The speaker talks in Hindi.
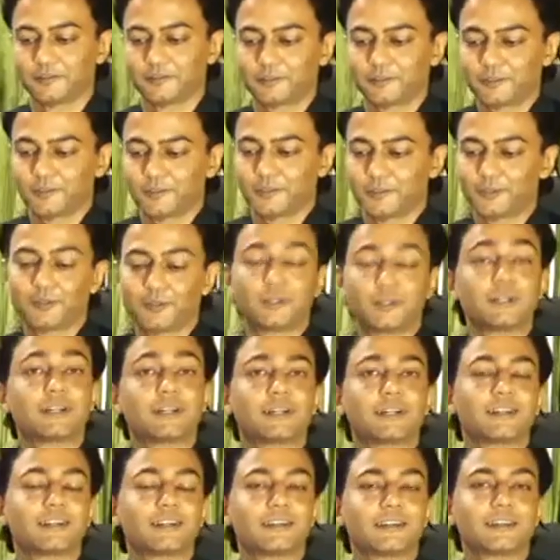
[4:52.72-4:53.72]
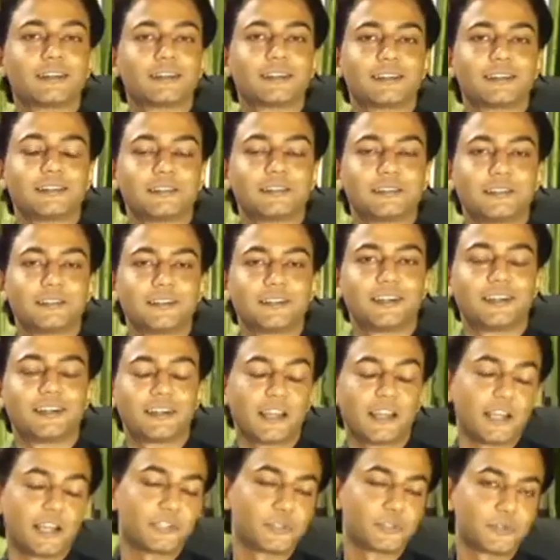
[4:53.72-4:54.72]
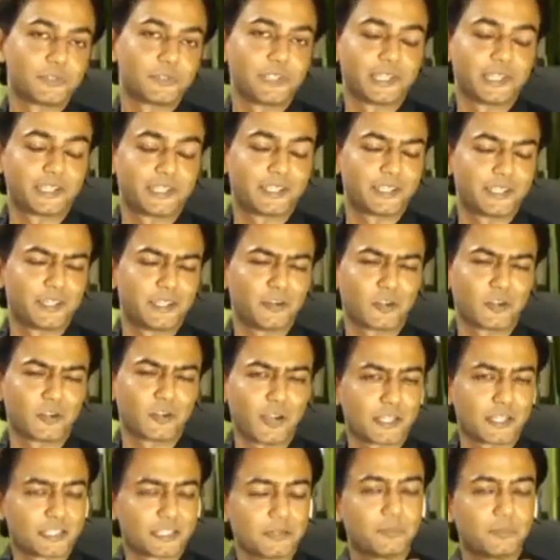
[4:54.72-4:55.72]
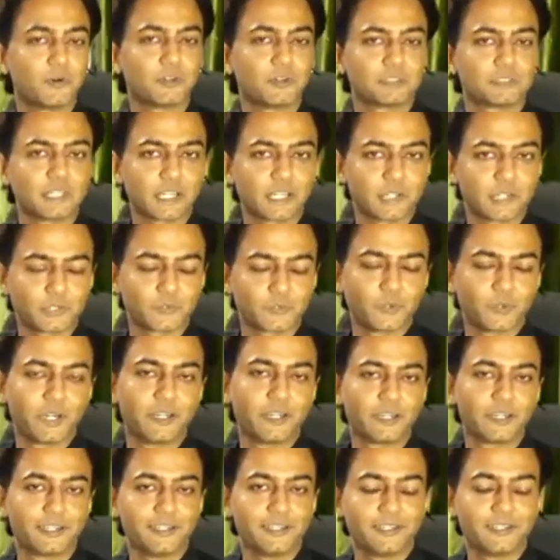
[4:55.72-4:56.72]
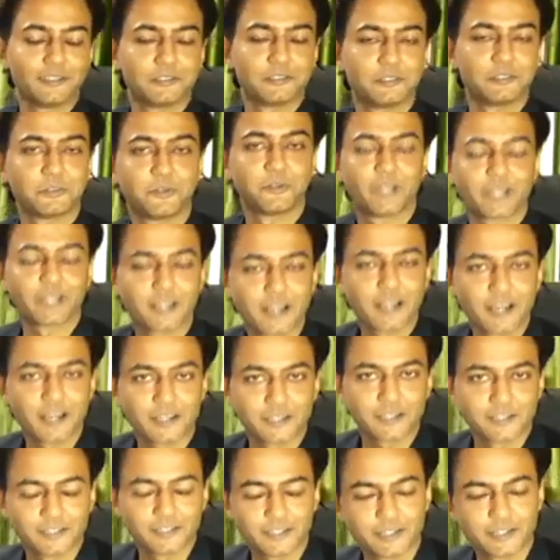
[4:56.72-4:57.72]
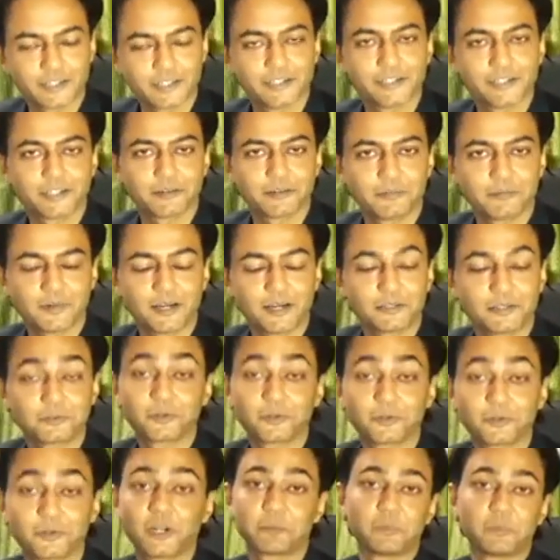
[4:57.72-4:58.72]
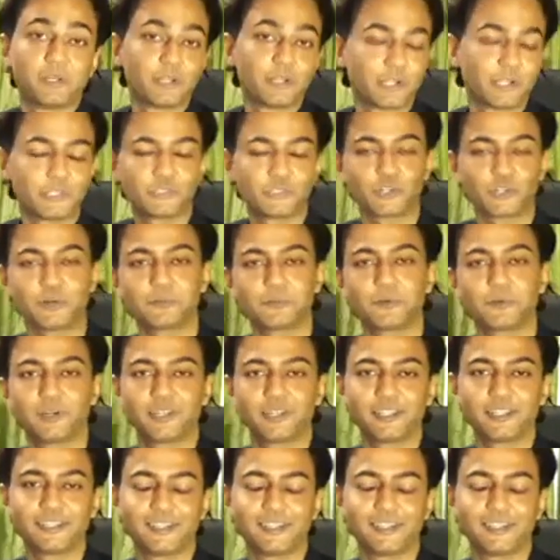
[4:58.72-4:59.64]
तो राज को देख के और ऐसे बहुत सारे स्टूडेंट हैं जिन्होंने कहा कि ट्रेनिंग के बाद उन्होंने अपनी नई शॉप खोली